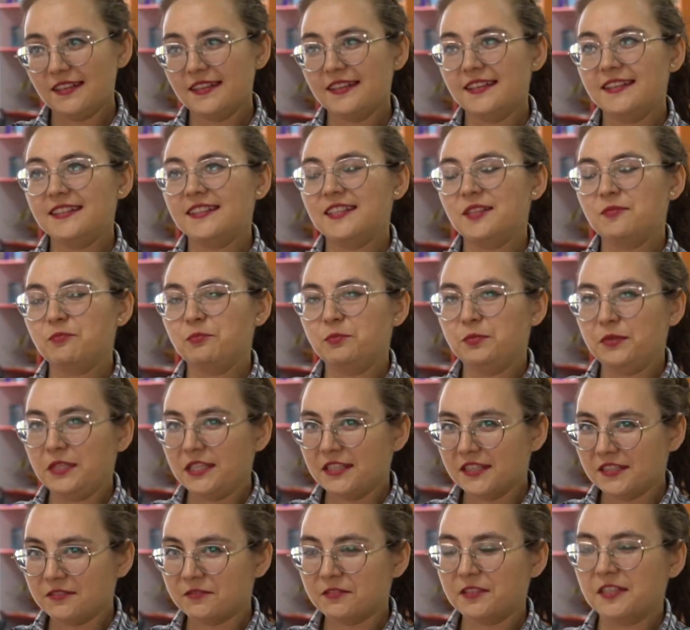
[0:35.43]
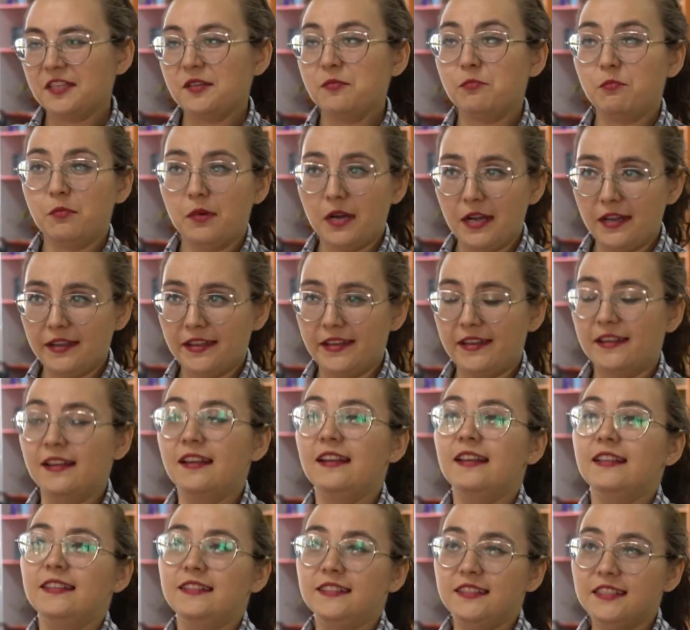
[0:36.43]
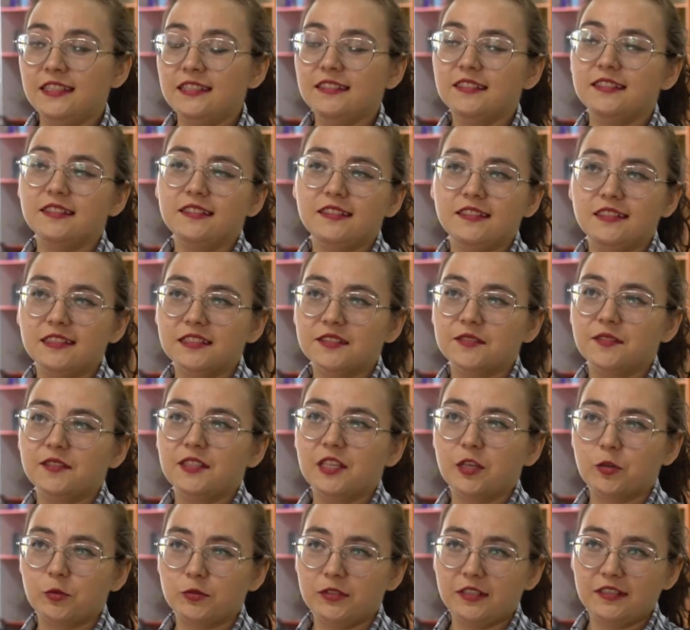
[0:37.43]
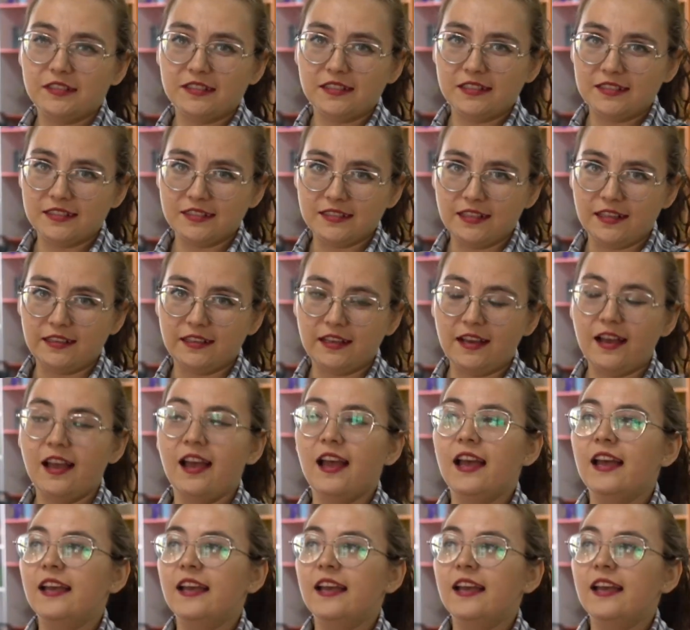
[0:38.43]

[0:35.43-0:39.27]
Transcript: Это 1 мая, День единства народа Казахстана.